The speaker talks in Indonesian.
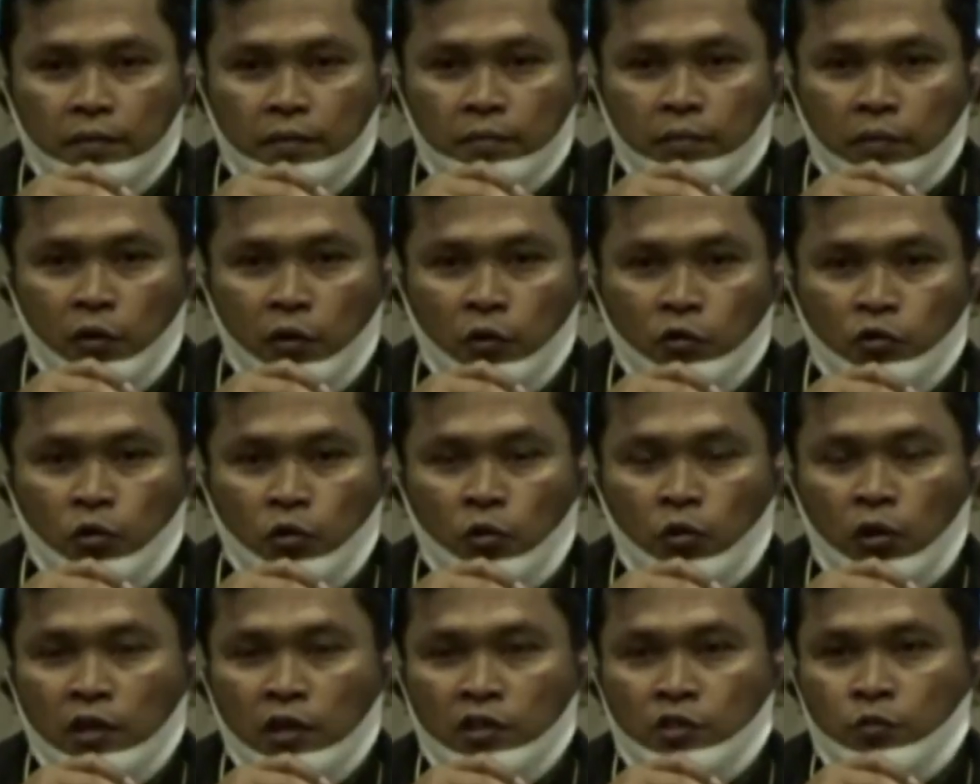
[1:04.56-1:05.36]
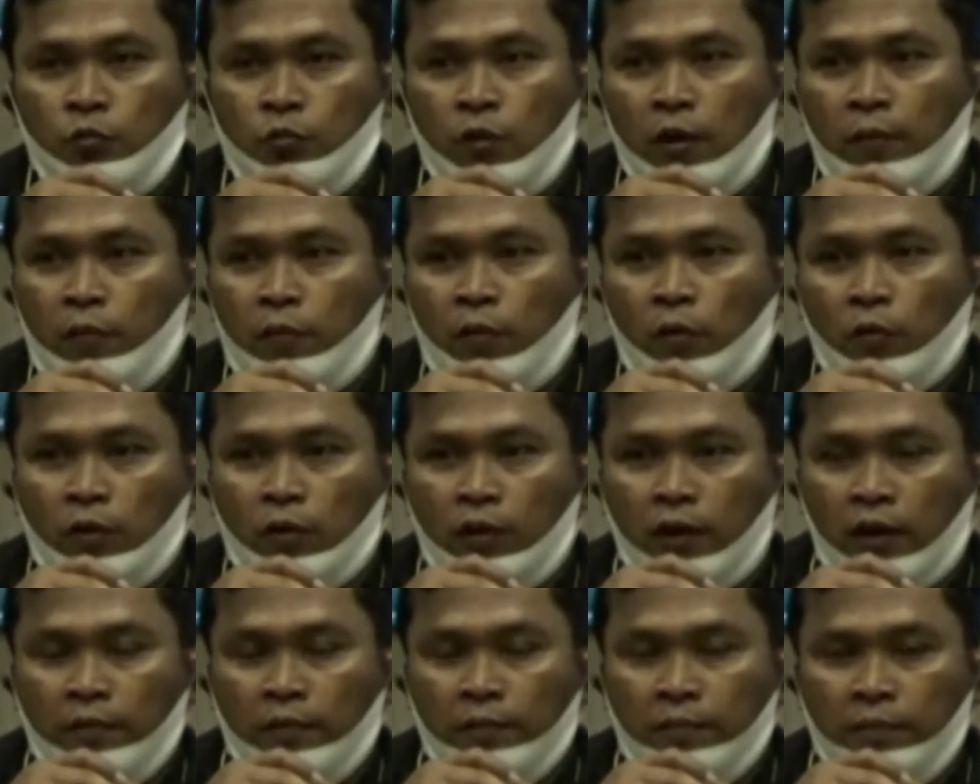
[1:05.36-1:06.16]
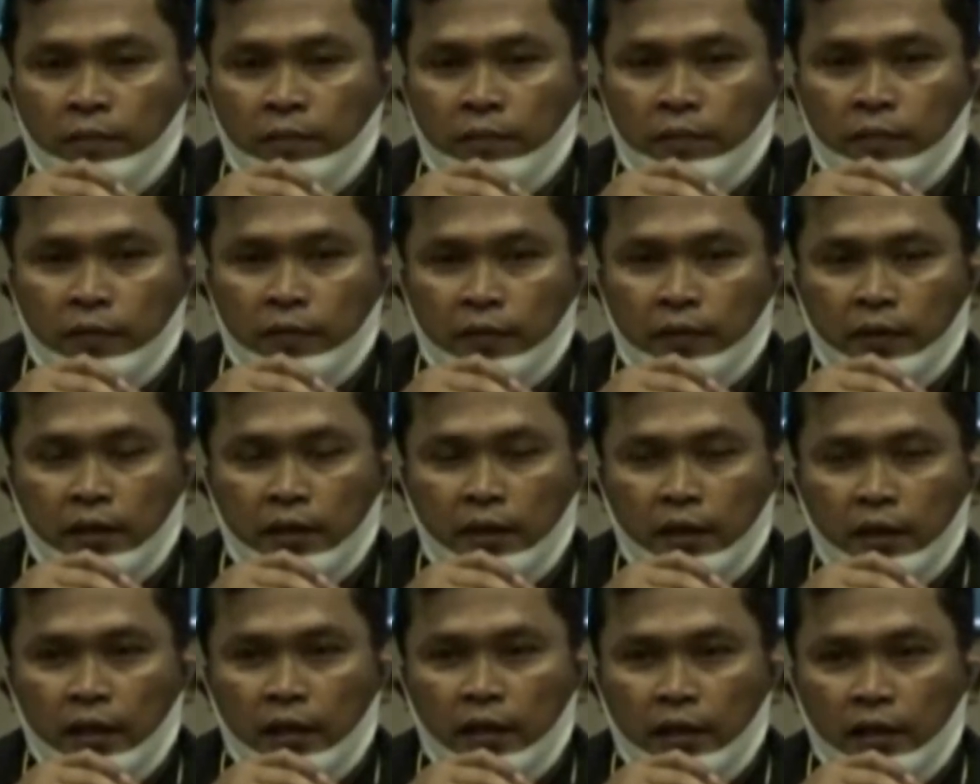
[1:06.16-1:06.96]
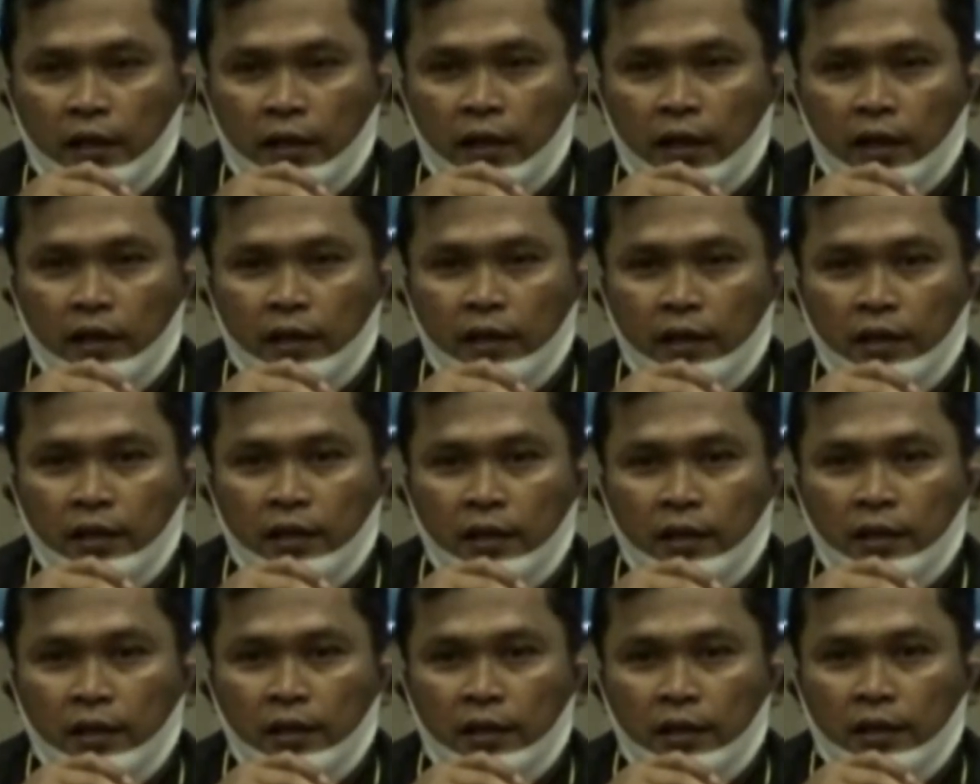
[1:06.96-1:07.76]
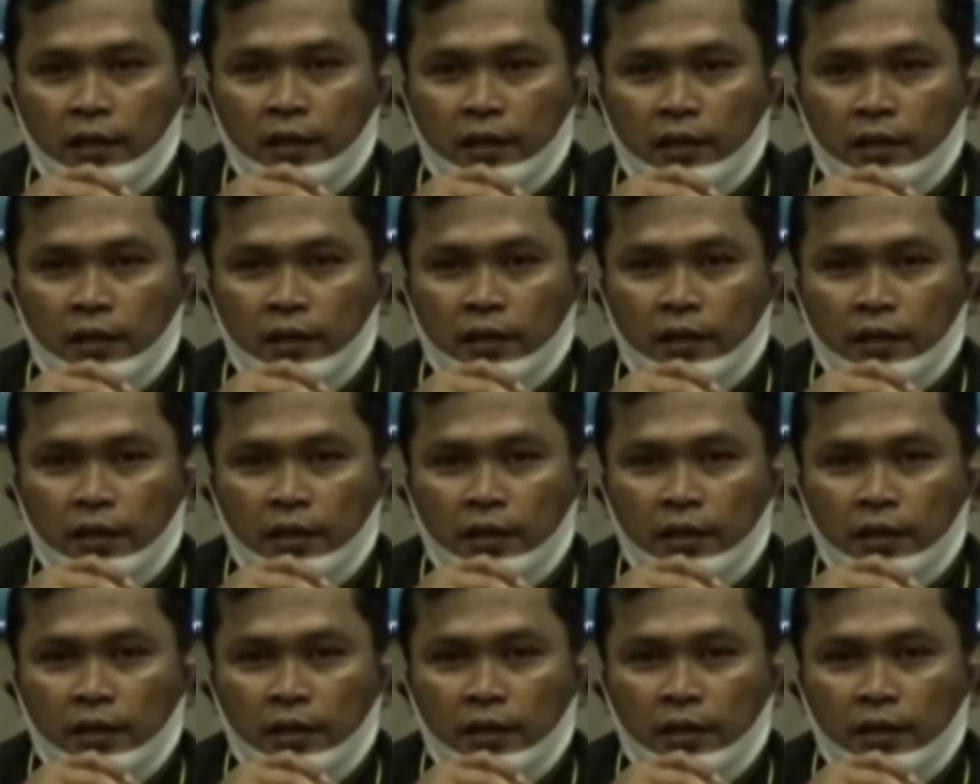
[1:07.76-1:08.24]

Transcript: RI. Dalam waktu dekat, JIPC akan membentuk